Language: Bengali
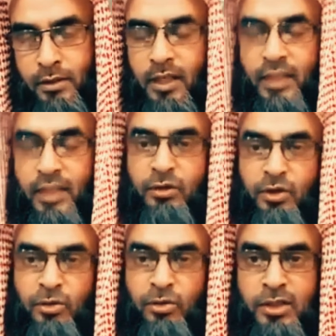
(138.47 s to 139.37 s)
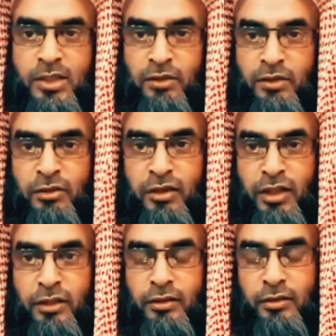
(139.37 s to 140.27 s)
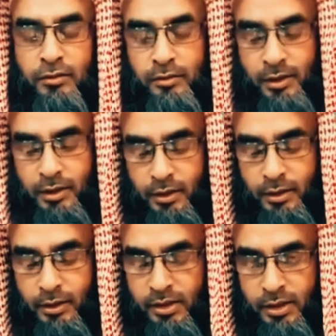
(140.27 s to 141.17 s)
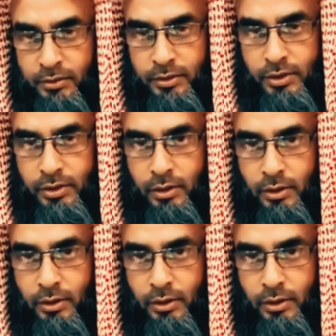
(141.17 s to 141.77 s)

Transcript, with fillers: যা আছে অন্য মাসে অন্য দিনে তাই এই মাসে রয়েছে